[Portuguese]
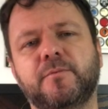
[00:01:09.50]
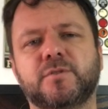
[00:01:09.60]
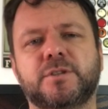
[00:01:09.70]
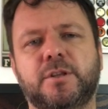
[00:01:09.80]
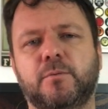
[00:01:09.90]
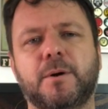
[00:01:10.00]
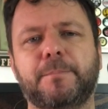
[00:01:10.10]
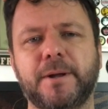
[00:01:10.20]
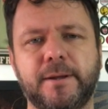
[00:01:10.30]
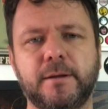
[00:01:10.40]
você tem uma
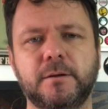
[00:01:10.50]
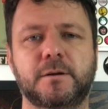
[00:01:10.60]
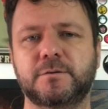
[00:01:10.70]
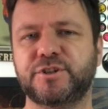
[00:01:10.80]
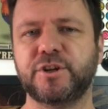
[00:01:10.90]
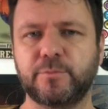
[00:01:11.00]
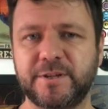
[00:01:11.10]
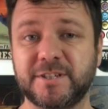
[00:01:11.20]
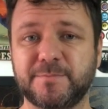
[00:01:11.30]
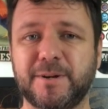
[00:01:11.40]
panela,
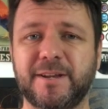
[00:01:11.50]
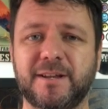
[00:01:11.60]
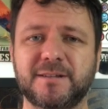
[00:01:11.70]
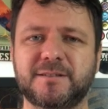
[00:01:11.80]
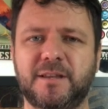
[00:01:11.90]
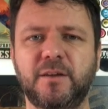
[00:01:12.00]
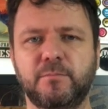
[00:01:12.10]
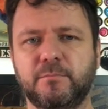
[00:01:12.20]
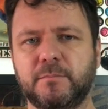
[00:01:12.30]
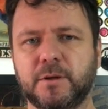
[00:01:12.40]
geralmente as panelas têm
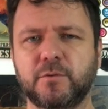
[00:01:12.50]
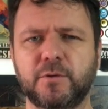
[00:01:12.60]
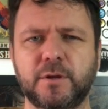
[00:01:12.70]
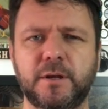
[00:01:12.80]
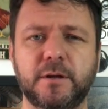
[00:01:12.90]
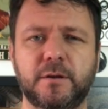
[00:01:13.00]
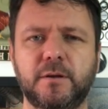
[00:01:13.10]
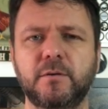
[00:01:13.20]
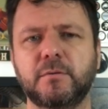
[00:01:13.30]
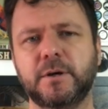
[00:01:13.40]
uma torneira.
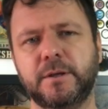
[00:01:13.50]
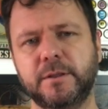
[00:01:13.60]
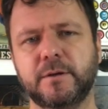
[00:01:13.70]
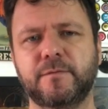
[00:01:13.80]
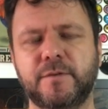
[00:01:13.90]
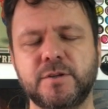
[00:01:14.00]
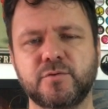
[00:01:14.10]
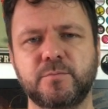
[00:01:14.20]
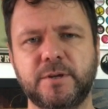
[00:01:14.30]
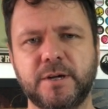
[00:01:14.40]
Eu ainda fiz
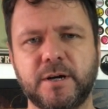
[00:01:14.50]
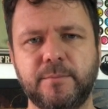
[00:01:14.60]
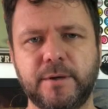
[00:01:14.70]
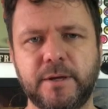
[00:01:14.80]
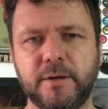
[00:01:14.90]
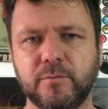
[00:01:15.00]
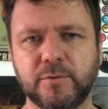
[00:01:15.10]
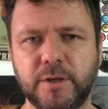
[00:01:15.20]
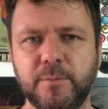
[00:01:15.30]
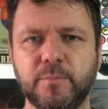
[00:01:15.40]
um biabe aí há um
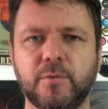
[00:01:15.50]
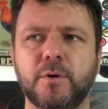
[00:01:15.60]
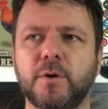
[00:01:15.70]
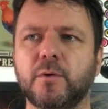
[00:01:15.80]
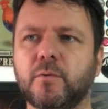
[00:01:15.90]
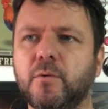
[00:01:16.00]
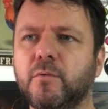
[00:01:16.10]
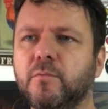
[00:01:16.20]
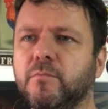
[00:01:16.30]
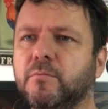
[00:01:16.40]
tempo com
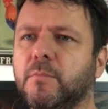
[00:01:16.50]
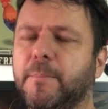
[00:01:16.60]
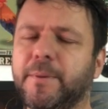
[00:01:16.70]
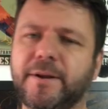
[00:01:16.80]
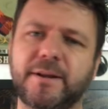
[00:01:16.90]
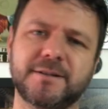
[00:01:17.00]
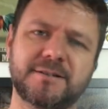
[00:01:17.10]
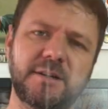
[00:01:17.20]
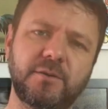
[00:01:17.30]
uma panela sem